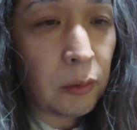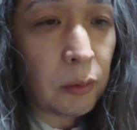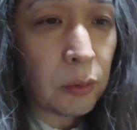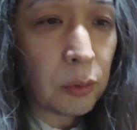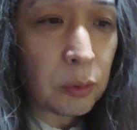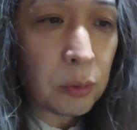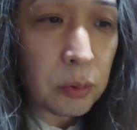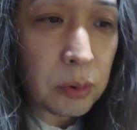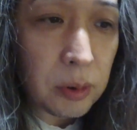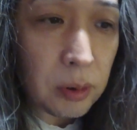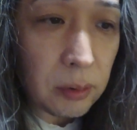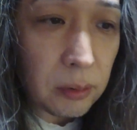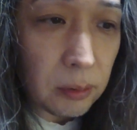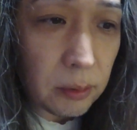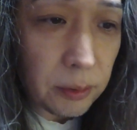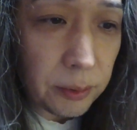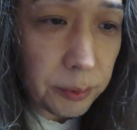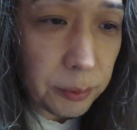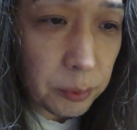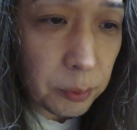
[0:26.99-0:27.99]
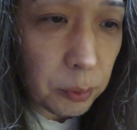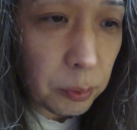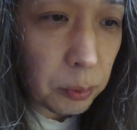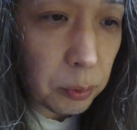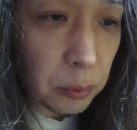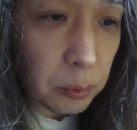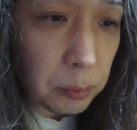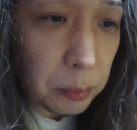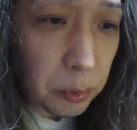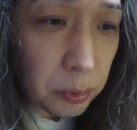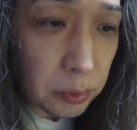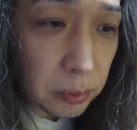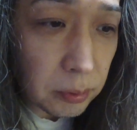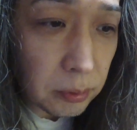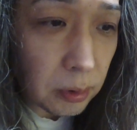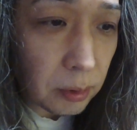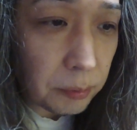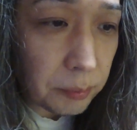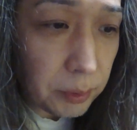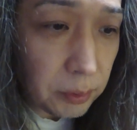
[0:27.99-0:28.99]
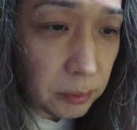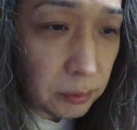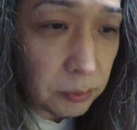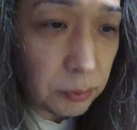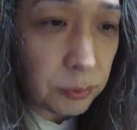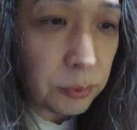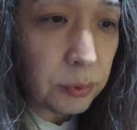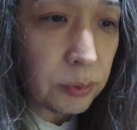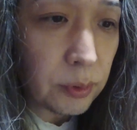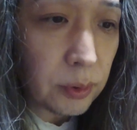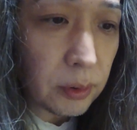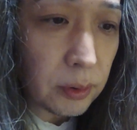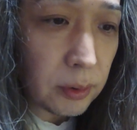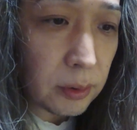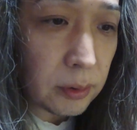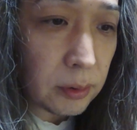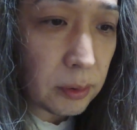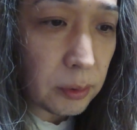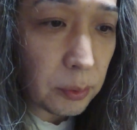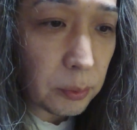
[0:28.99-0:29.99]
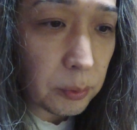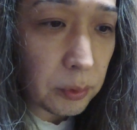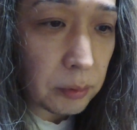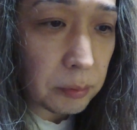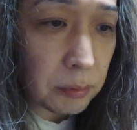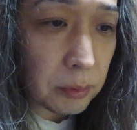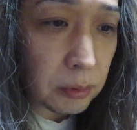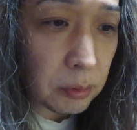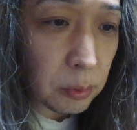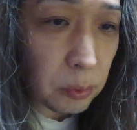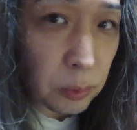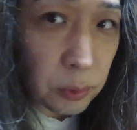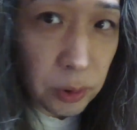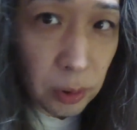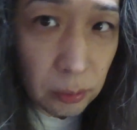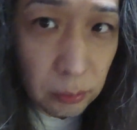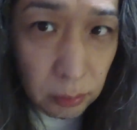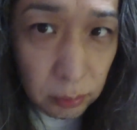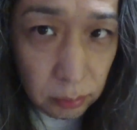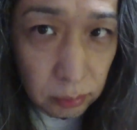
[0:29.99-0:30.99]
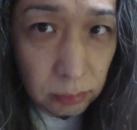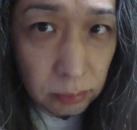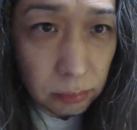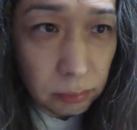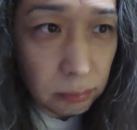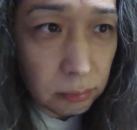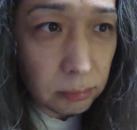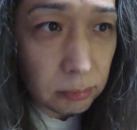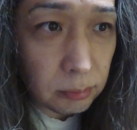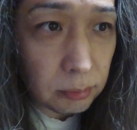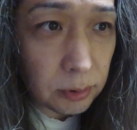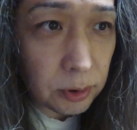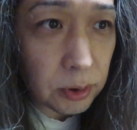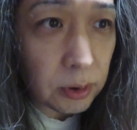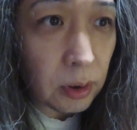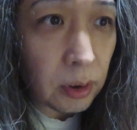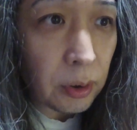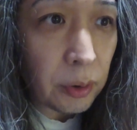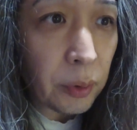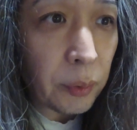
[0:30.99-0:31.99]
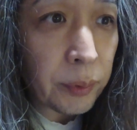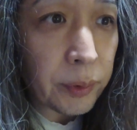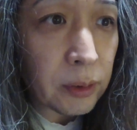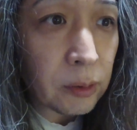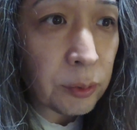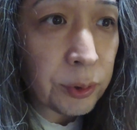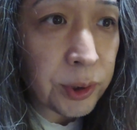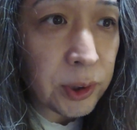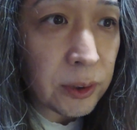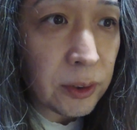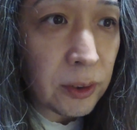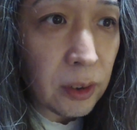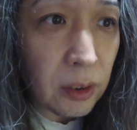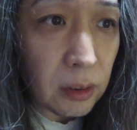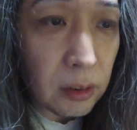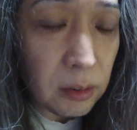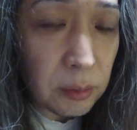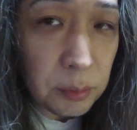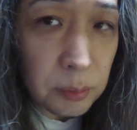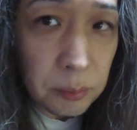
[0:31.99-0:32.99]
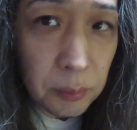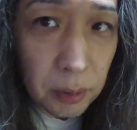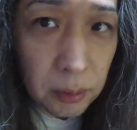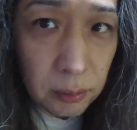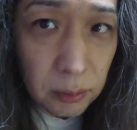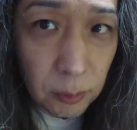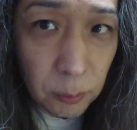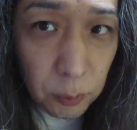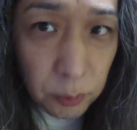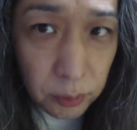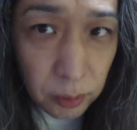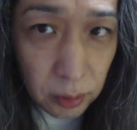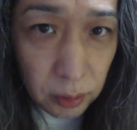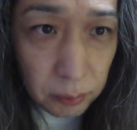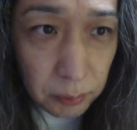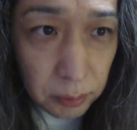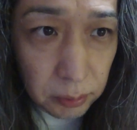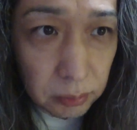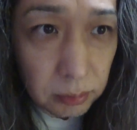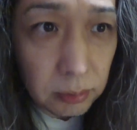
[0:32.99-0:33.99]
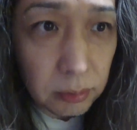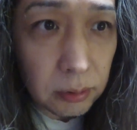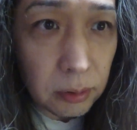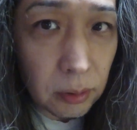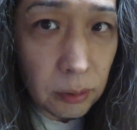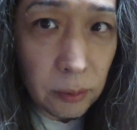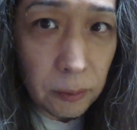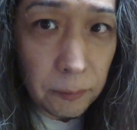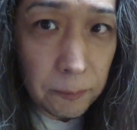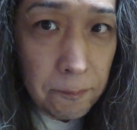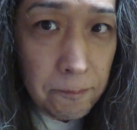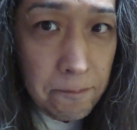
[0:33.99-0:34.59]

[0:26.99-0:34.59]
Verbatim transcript: この世界を滅ぼすために運営しておりますこのチャンネル司会は私ネガティブマンでございますさて、